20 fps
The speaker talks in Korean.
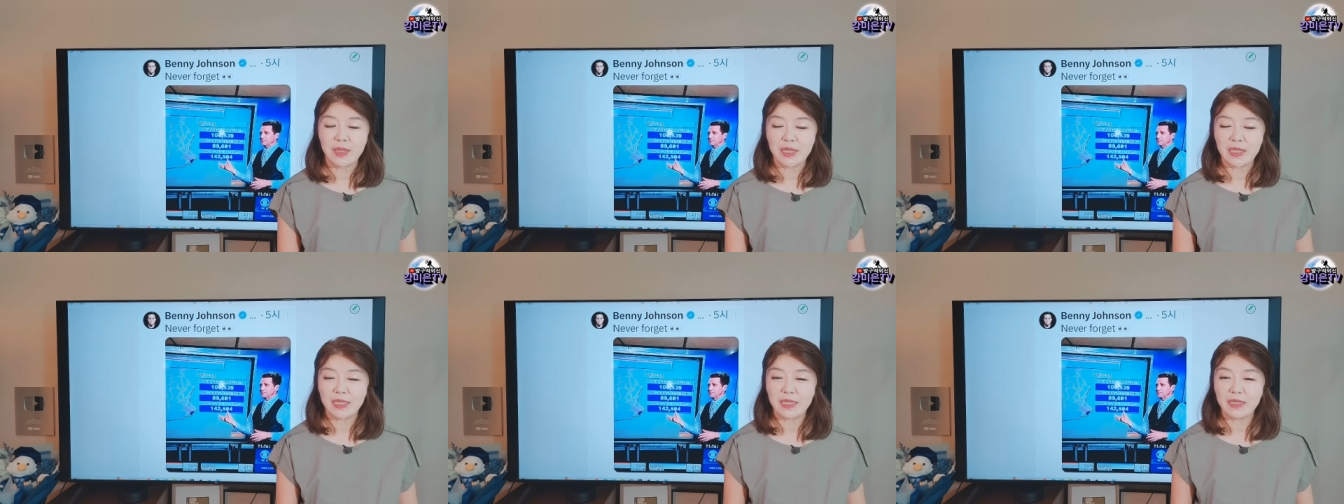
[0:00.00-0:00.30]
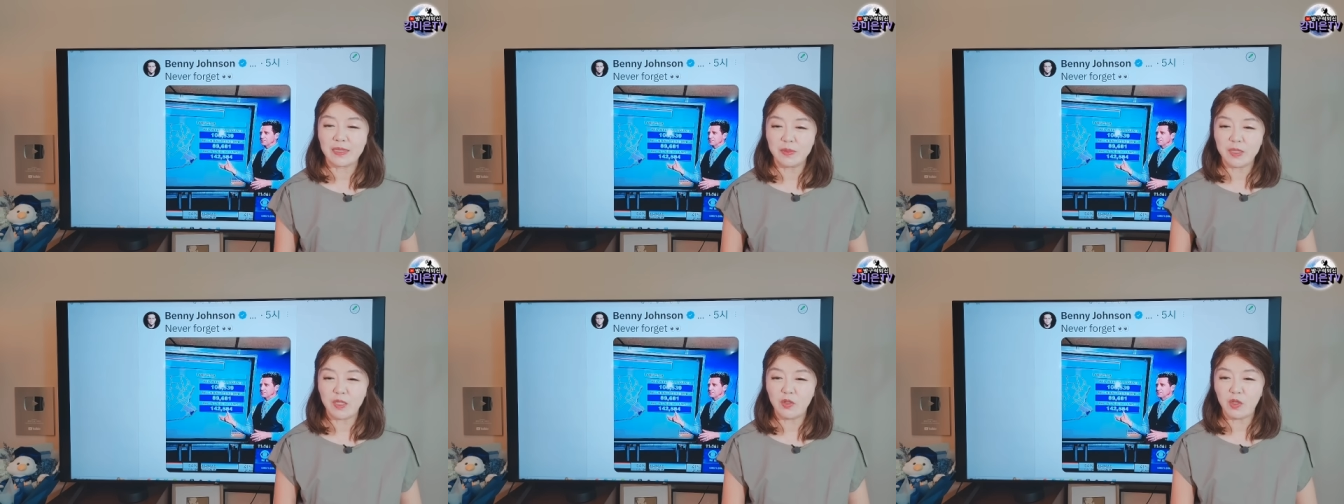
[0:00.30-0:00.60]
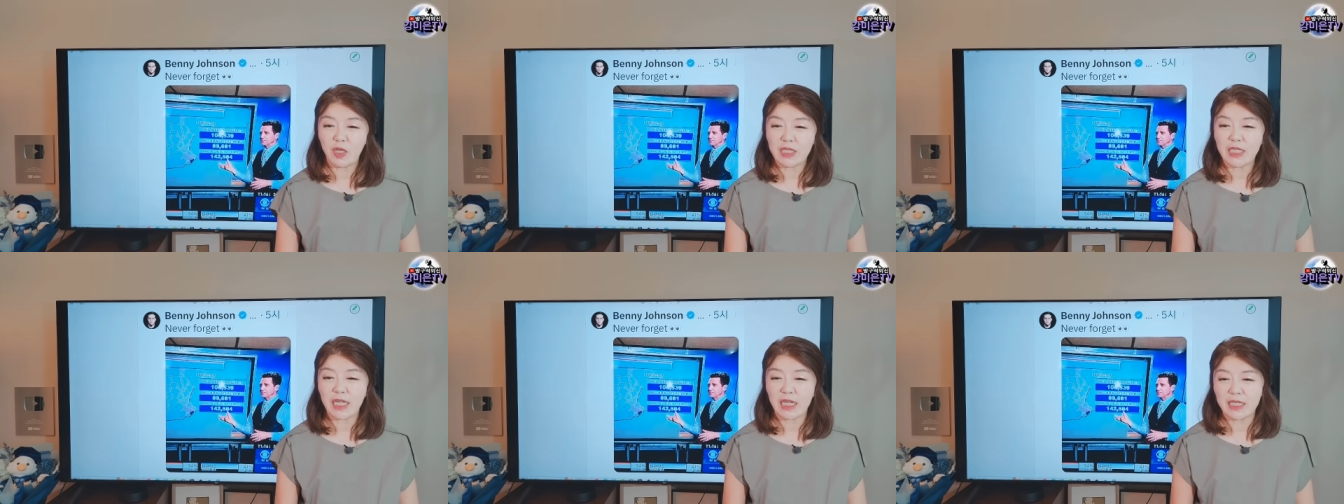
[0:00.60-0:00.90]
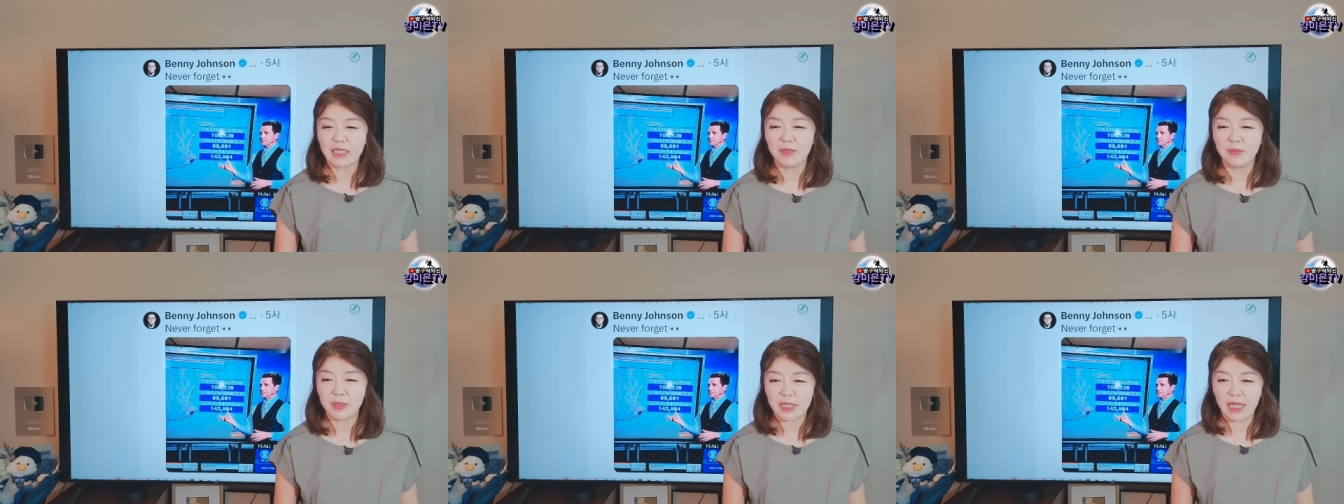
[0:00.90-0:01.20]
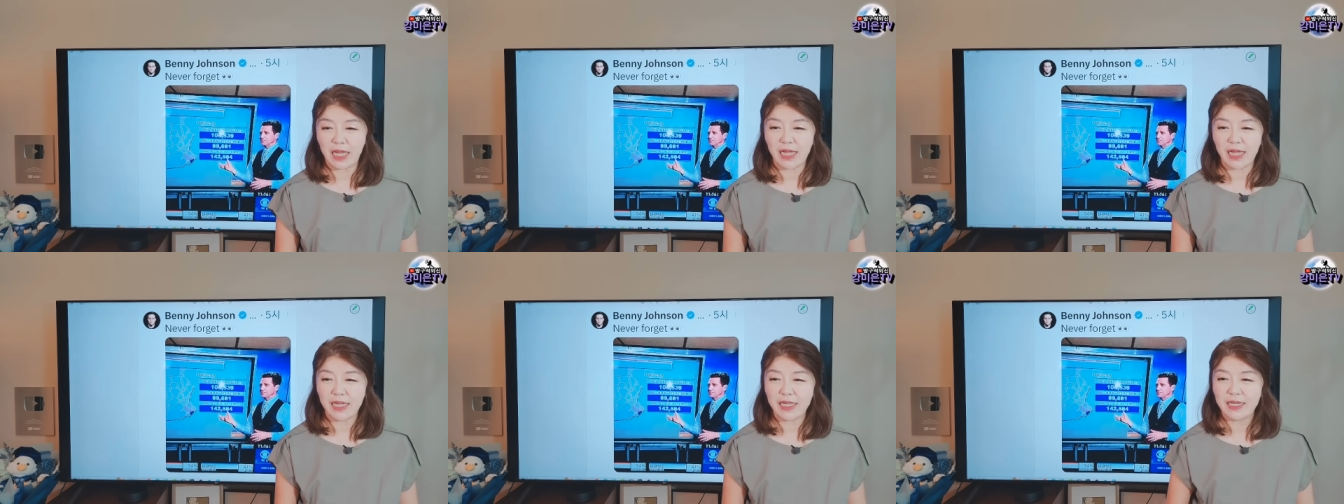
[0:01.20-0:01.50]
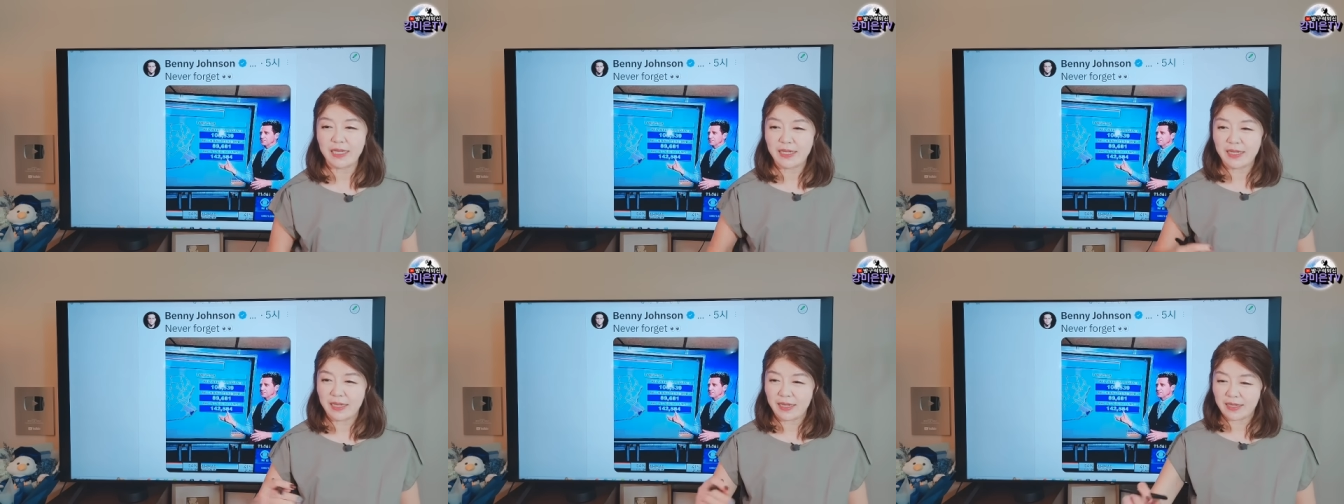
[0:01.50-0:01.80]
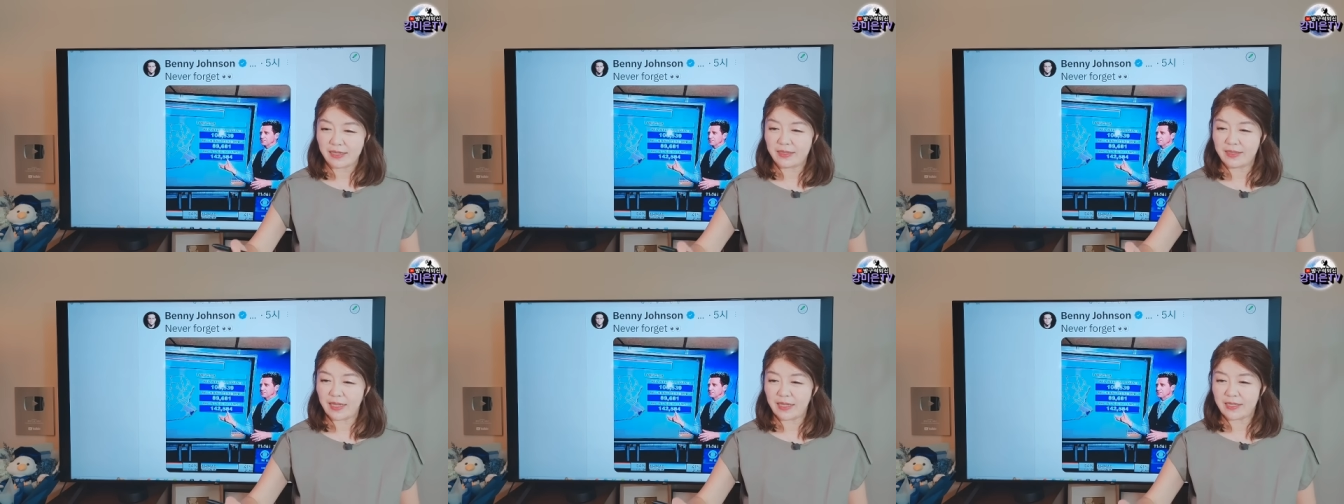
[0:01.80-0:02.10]
지금은 퇴직했습니다.
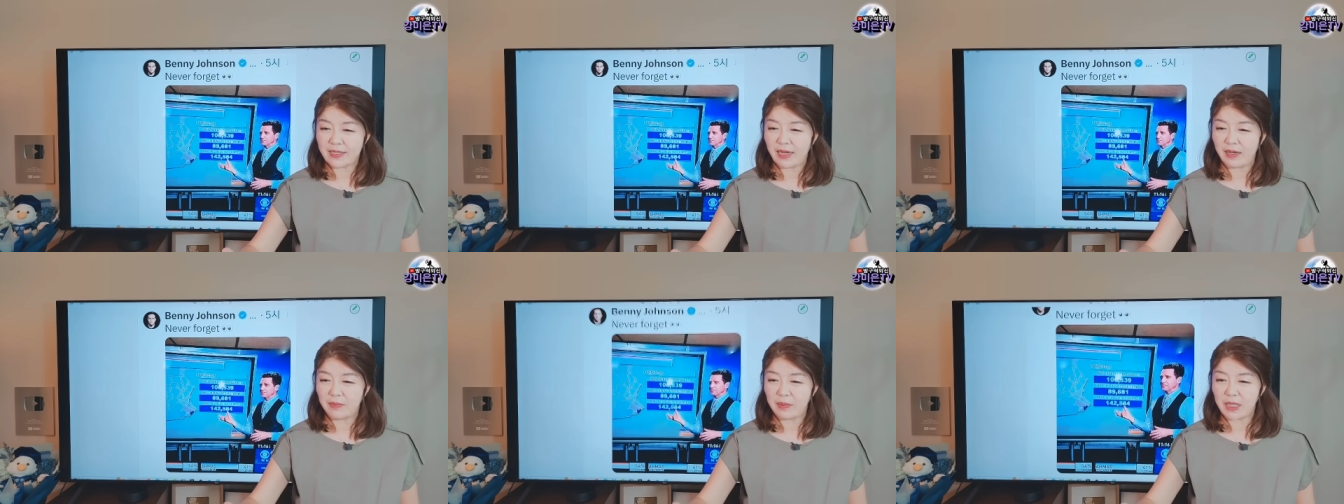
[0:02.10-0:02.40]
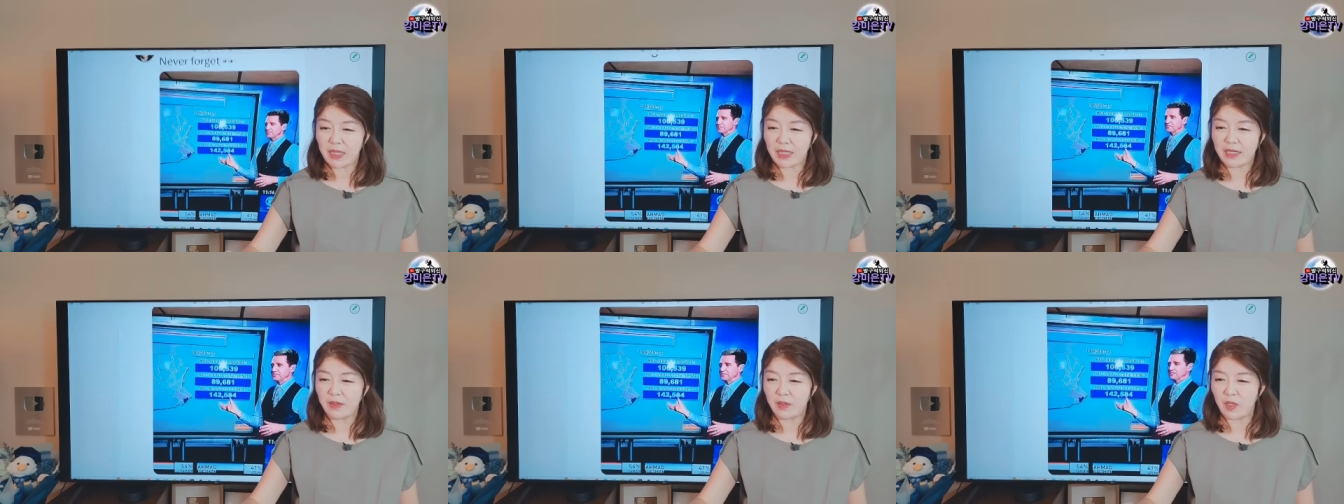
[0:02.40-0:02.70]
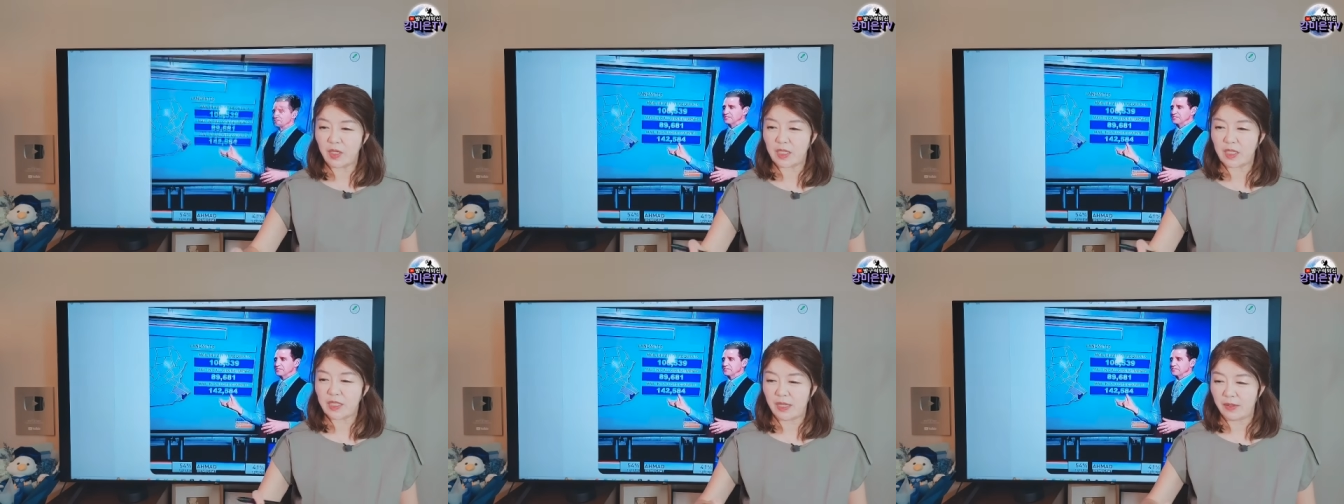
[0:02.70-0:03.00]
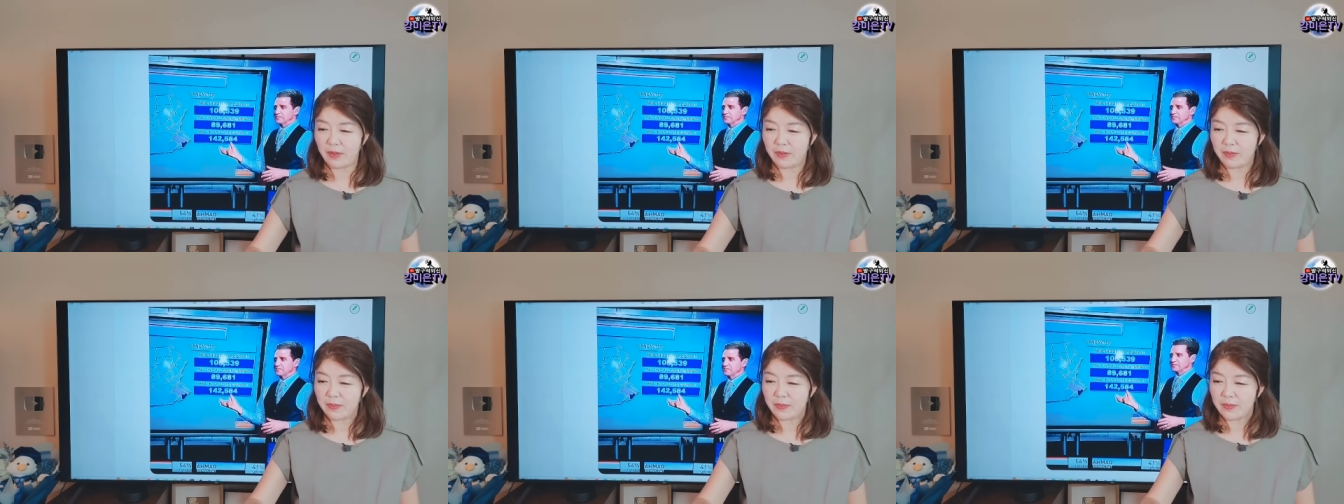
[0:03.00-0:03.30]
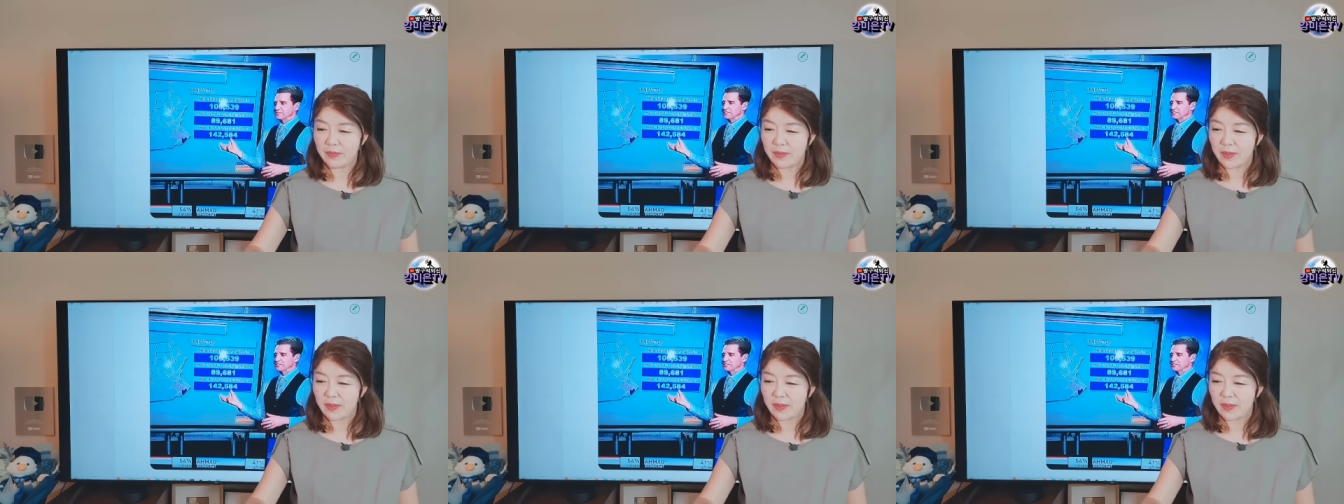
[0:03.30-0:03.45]
그런데 이 사람이 이거 올렸어요.